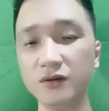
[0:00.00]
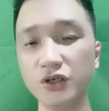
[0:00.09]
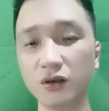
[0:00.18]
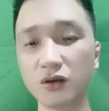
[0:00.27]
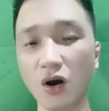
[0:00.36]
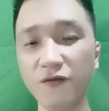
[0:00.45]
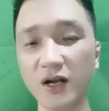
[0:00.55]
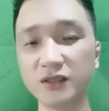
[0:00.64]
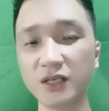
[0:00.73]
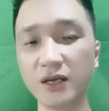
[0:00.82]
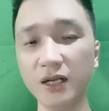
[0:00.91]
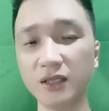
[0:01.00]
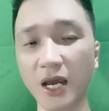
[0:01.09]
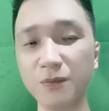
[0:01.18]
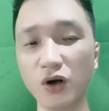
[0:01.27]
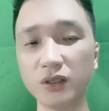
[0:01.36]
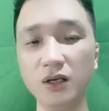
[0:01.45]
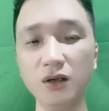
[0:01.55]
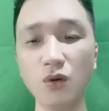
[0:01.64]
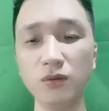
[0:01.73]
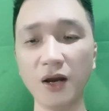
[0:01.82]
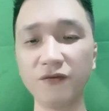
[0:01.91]
Trước đó phát sinh hết thảy mọi thứ
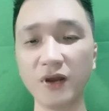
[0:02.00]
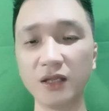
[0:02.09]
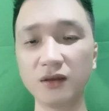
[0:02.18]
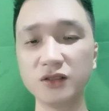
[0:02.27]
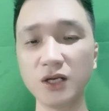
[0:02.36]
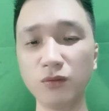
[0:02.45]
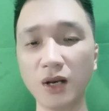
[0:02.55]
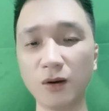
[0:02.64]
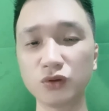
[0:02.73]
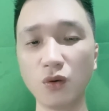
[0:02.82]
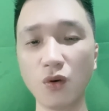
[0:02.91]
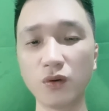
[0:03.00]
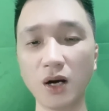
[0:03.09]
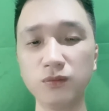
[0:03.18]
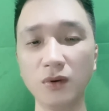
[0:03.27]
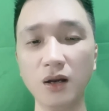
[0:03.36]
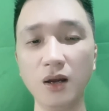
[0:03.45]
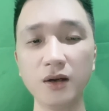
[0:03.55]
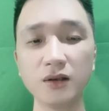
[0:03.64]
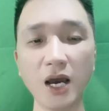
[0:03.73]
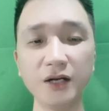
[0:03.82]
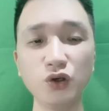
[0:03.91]
cũng là vì từ trong lòng Tô Ngộ Không
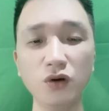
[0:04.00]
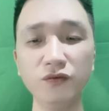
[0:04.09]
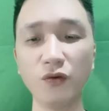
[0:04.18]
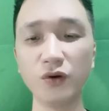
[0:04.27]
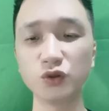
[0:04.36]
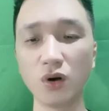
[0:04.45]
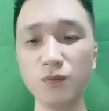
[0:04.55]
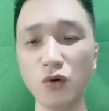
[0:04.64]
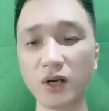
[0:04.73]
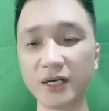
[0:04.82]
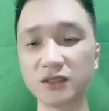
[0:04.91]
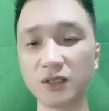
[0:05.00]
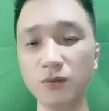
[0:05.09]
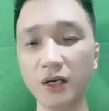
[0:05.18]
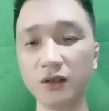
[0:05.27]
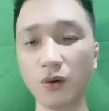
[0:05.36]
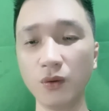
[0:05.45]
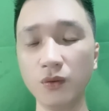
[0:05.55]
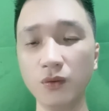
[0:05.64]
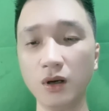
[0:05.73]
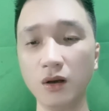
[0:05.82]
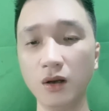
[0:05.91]
đã chôn vùi xuống một hạt giống hận thù.
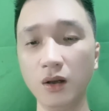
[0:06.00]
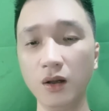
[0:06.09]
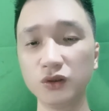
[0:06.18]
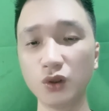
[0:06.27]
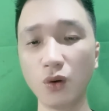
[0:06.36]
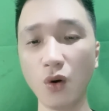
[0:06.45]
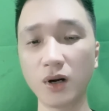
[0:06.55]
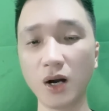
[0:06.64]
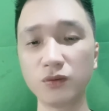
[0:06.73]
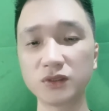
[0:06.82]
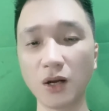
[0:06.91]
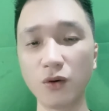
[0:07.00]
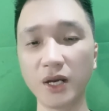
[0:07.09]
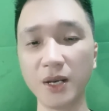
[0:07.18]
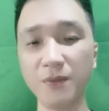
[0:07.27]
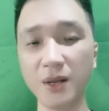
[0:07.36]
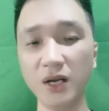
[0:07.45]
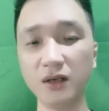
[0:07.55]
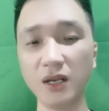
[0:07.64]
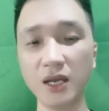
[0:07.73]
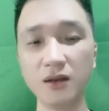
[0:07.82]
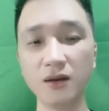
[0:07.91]
Tô Ngộ Không sau khi bị mất
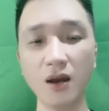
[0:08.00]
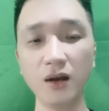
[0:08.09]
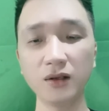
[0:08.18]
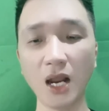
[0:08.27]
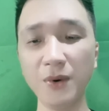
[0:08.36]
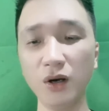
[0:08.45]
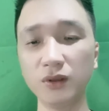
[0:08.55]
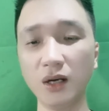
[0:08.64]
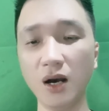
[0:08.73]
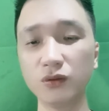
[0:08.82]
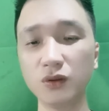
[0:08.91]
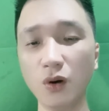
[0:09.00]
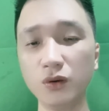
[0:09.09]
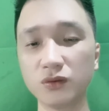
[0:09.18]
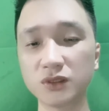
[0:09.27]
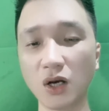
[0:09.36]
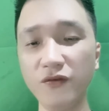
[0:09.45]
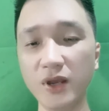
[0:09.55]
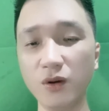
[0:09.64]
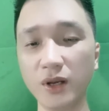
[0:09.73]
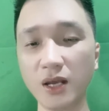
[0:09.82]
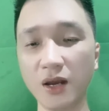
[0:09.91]
đi, đám hậu tử hậu tôn cùng sáu vị
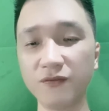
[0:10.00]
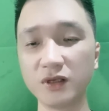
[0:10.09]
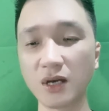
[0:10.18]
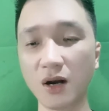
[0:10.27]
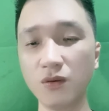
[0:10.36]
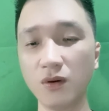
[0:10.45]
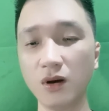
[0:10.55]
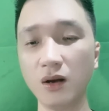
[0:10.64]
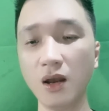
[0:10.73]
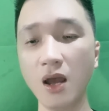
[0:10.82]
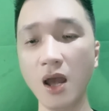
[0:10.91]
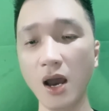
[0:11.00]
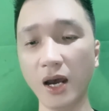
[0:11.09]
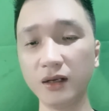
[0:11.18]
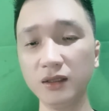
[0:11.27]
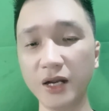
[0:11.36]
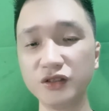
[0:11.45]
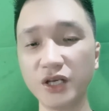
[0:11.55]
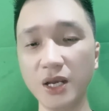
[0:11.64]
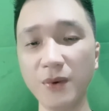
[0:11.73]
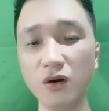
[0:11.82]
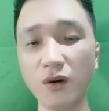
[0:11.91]
huỳnh đệ về sau Hắn thần
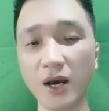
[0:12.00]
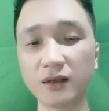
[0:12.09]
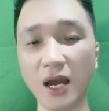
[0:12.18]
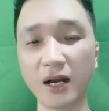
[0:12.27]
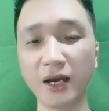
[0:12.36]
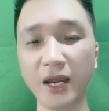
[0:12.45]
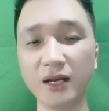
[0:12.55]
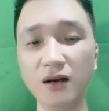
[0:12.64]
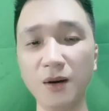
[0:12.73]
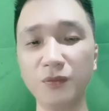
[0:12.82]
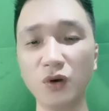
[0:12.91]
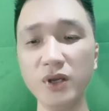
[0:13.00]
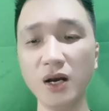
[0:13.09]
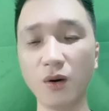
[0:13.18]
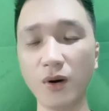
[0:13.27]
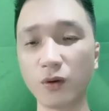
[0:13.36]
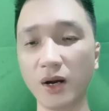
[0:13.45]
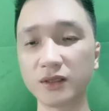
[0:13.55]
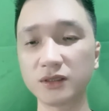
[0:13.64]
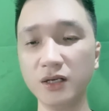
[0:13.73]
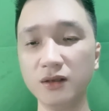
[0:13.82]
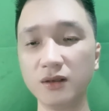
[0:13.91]
trí bấn loạn cả ngày cứ lầm lũi ở hoa quả
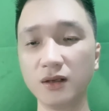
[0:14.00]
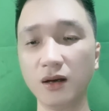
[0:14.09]
sơn.